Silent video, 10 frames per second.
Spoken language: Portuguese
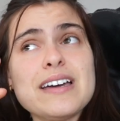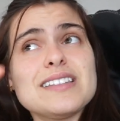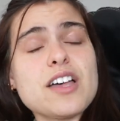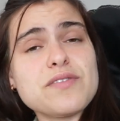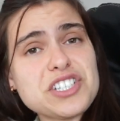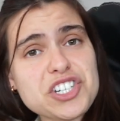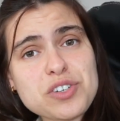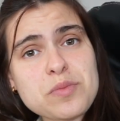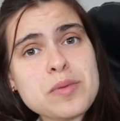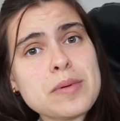Talvez
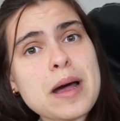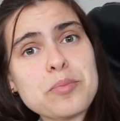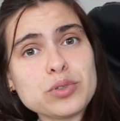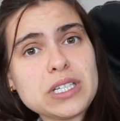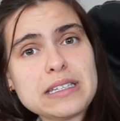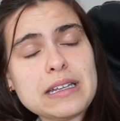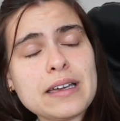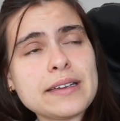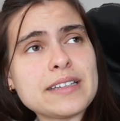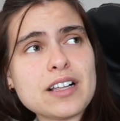seja uma má
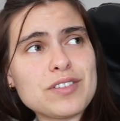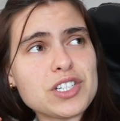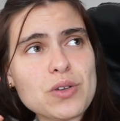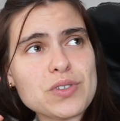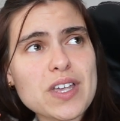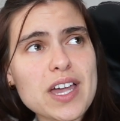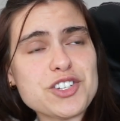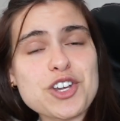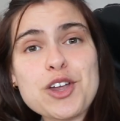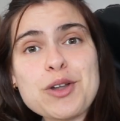política, talvez não seja,